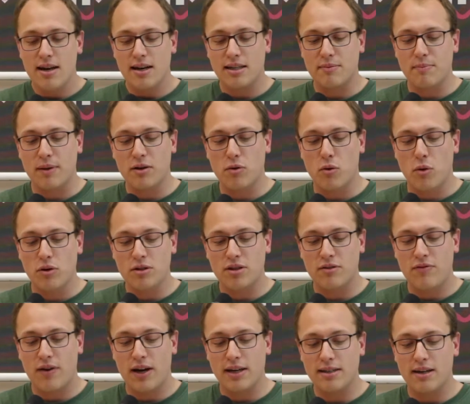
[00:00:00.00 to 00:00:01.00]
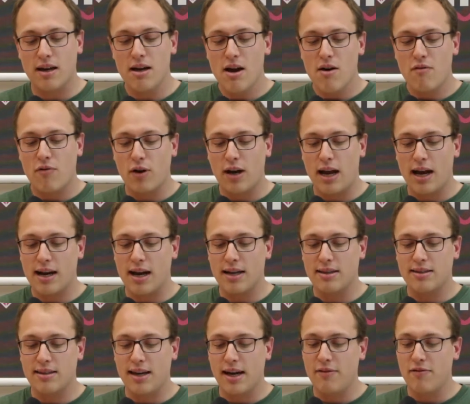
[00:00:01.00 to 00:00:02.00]
dass mein Großvater vor
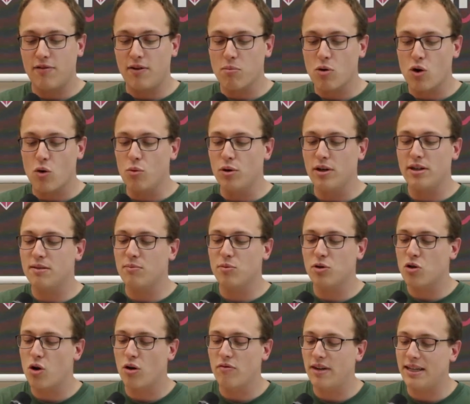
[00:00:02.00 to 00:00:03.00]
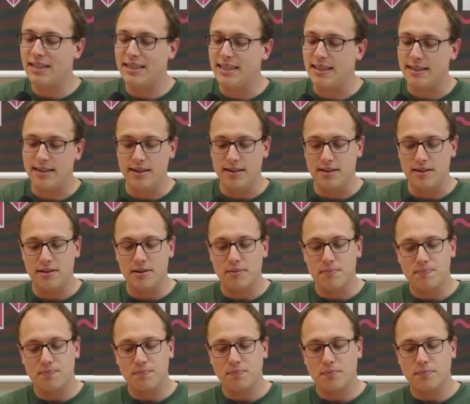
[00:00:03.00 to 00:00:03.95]
langer Zeit vom Kommunismus konvertiert ist.